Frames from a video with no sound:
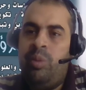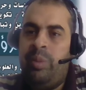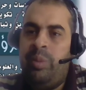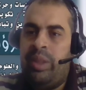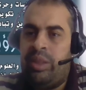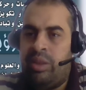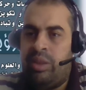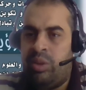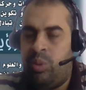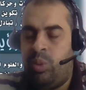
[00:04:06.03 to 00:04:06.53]

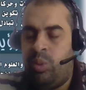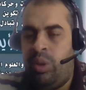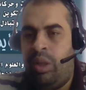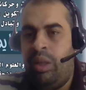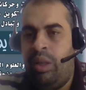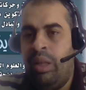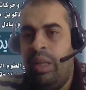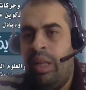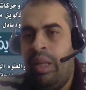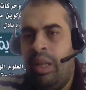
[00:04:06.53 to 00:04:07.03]
يختصروها
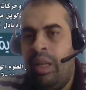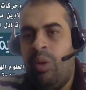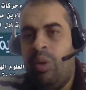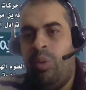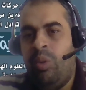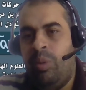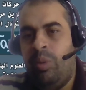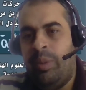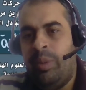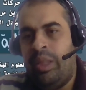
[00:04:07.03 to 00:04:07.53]

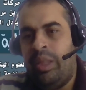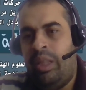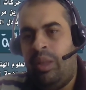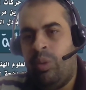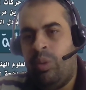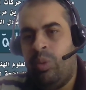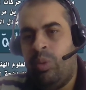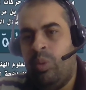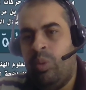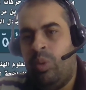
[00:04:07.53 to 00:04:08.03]
كله بيطلع
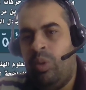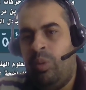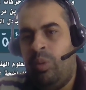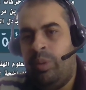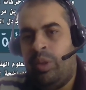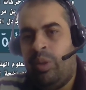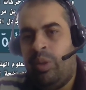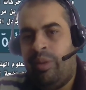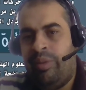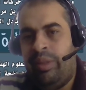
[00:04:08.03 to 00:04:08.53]
الكود وكله
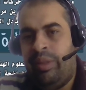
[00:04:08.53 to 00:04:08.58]
بيطور فيه